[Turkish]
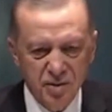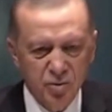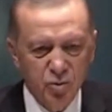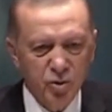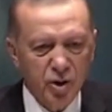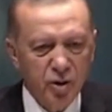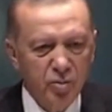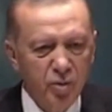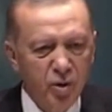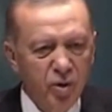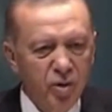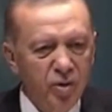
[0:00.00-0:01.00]
Buradan
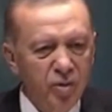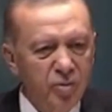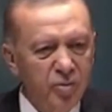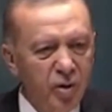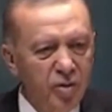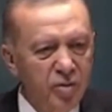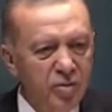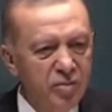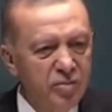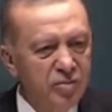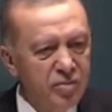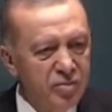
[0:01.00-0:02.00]
bol bol
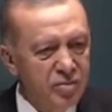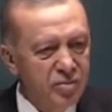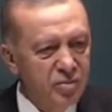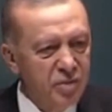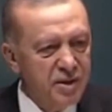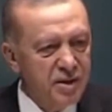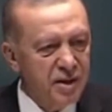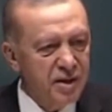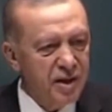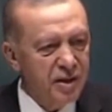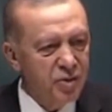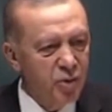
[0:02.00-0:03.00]

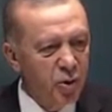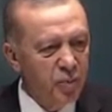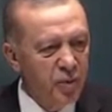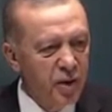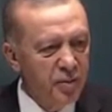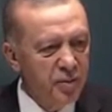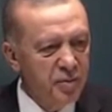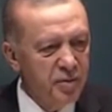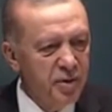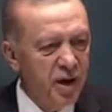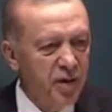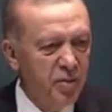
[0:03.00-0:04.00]
masada toplanıp
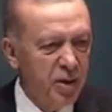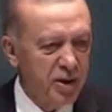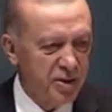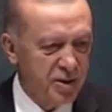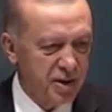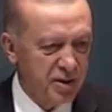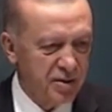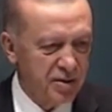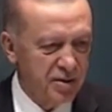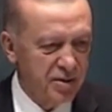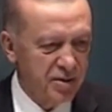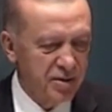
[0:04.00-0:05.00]
dağılmak çıkar.
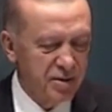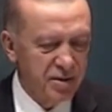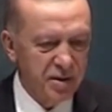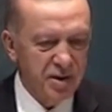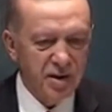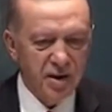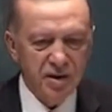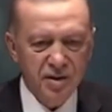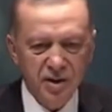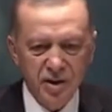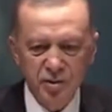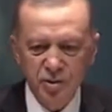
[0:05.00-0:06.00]

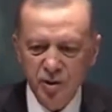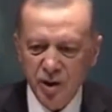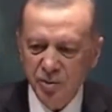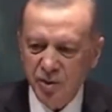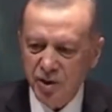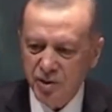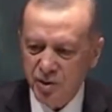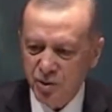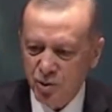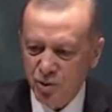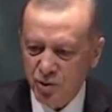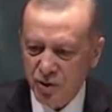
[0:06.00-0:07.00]
İranlıların güzel bir
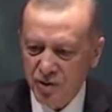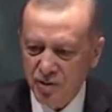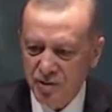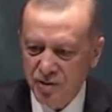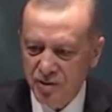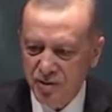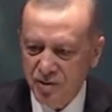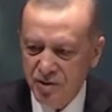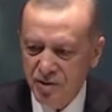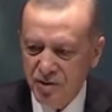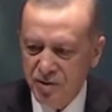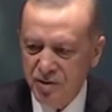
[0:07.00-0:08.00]
atasözü var.
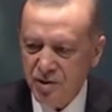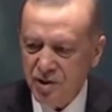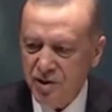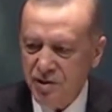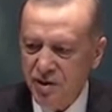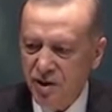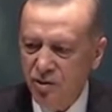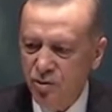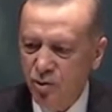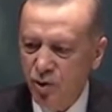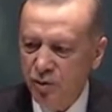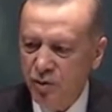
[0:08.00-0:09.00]

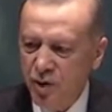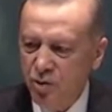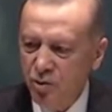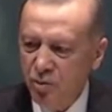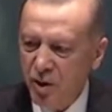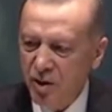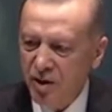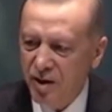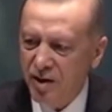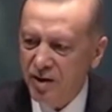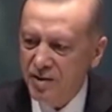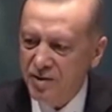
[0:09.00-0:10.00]
Nişestendu, goftendu,
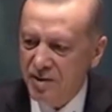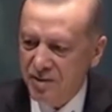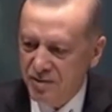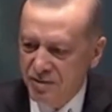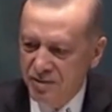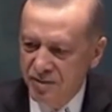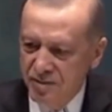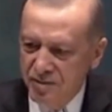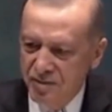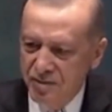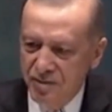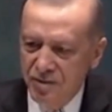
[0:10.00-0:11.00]
berhastendu.
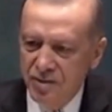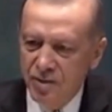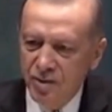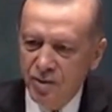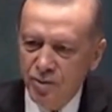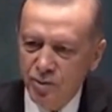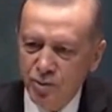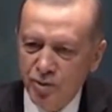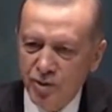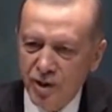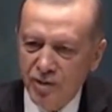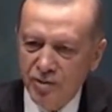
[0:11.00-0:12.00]

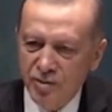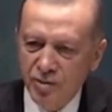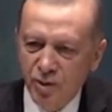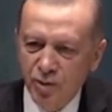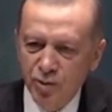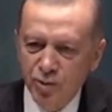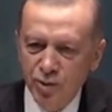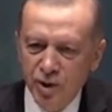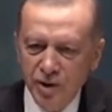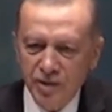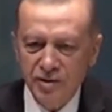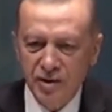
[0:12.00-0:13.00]
Oturdular,
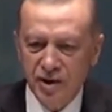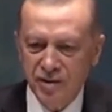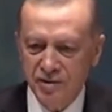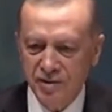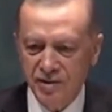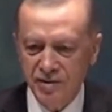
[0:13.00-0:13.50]
konuştular, dağıldılar.